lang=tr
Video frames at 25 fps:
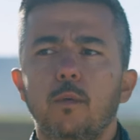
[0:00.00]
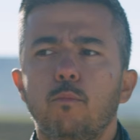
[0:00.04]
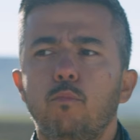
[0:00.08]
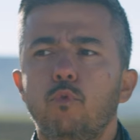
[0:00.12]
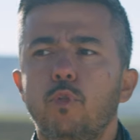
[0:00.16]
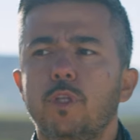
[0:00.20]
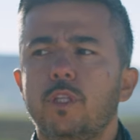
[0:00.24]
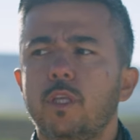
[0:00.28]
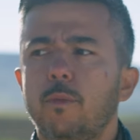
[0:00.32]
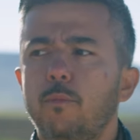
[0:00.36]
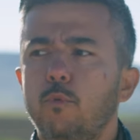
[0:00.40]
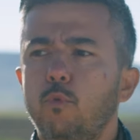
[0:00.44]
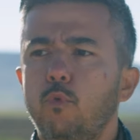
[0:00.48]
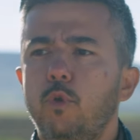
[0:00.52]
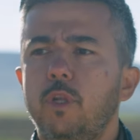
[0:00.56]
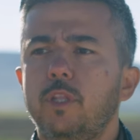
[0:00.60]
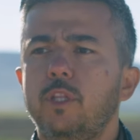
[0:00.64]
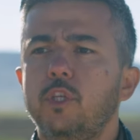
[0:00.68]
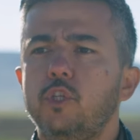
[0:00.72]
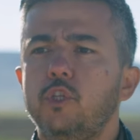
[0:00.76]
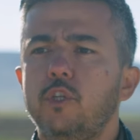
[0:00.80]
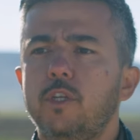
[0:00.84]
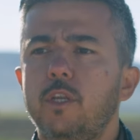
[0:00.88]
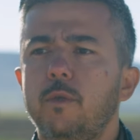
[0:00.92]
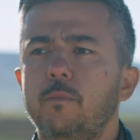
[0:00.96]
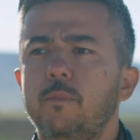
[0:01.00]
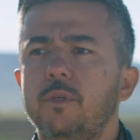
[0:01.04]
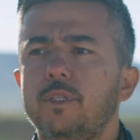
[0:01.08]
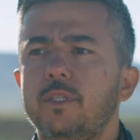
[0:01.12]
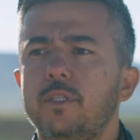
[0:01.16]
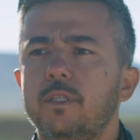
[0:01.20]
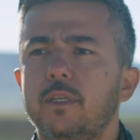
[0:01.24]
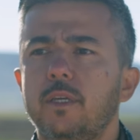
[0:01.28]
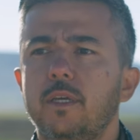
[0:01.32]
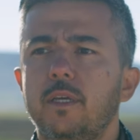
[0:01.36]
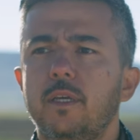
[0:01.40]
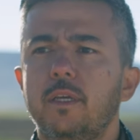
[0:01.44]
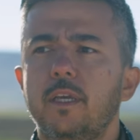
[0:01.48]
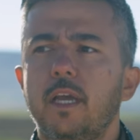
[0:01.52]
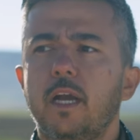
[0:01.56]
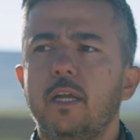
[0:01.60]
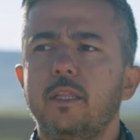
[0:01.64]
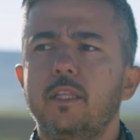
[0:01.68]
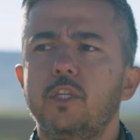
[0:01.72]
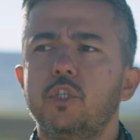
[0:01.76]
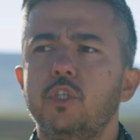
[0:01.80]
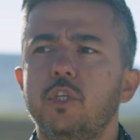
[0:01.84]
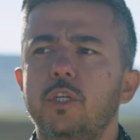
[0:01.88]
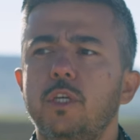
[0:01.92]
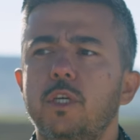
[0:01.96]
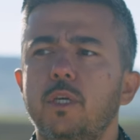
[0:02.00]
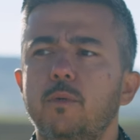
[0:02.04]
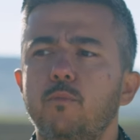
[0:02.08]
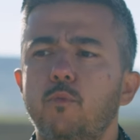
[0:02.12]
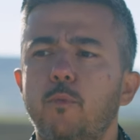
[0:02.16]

Burada tabii üreticiyle biz e, yaklaşık